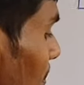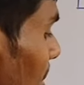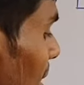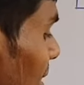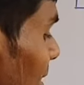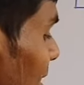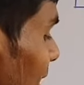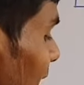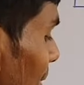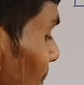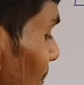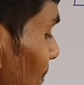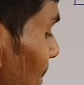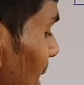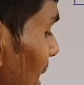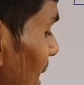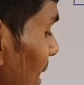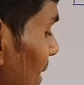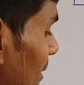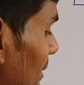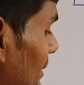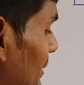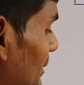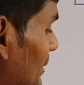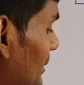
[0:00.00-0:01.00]
बटा
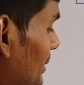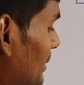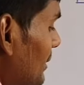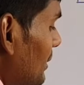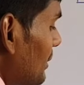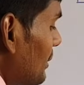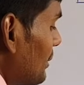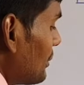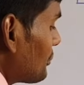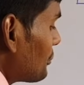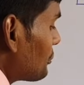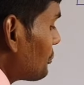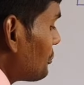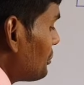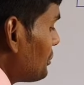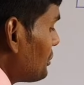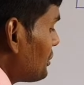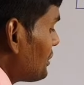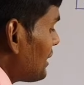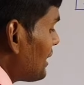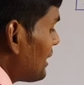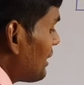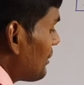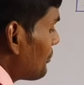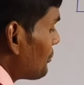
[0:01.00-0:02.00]
बारह तो
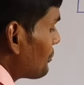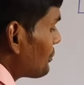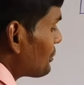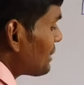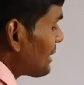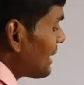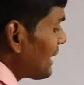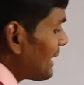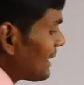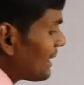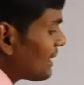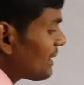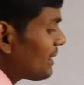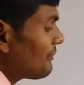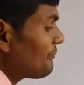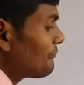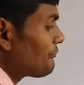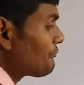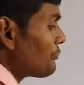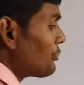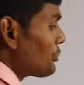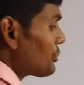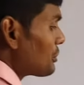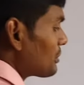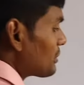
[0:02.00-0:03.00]
ये हो जाएगा
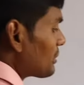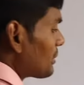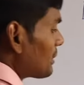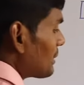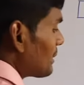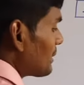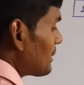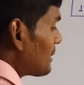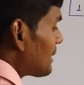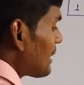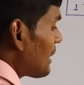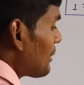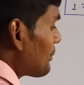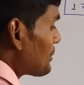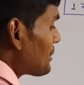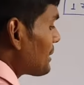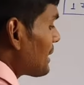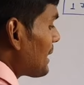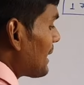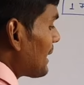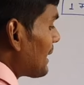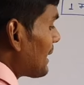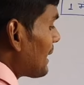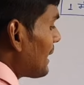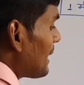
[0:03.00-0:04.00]
फुट क्या हो
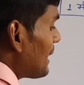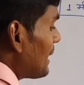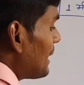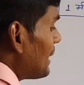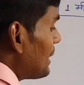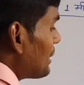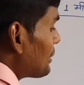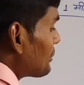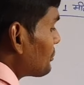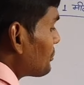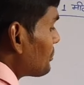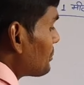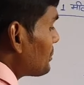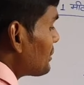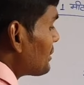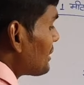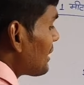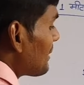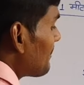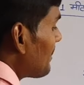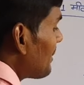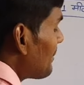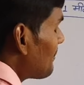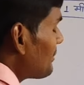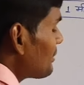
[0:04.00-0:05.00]
जाएगा तो
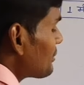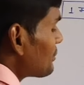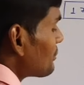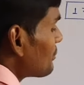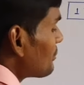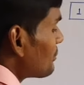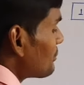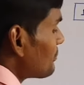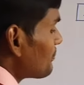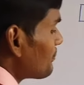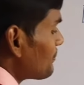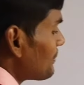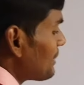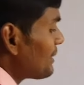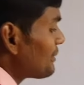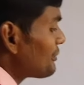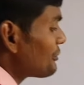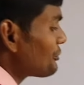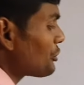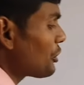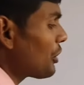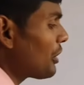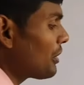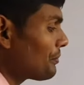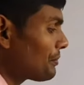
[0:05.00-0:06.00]
जब हम इसको फ्रेंड
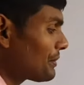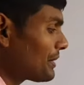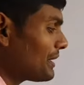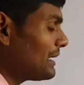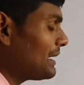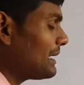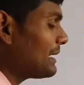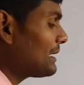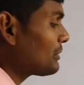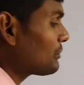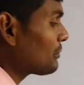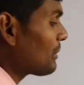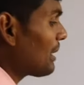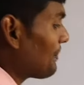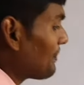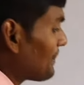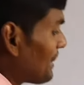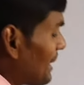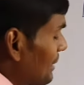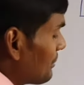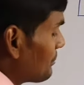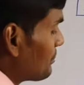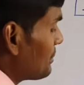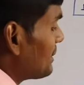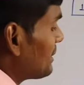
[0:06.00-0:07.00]
सॉल्व करेंगे तो आप
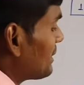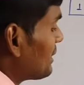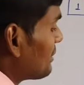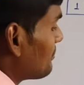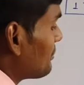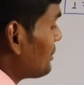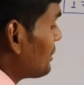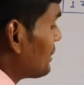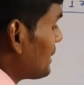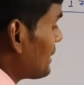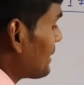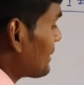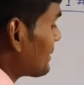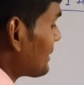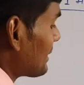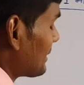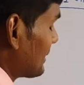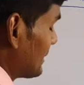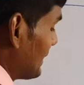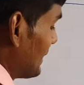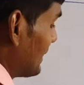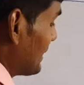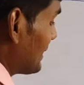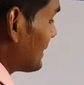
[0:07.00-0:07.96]
कैलकुलेटर में देख सकते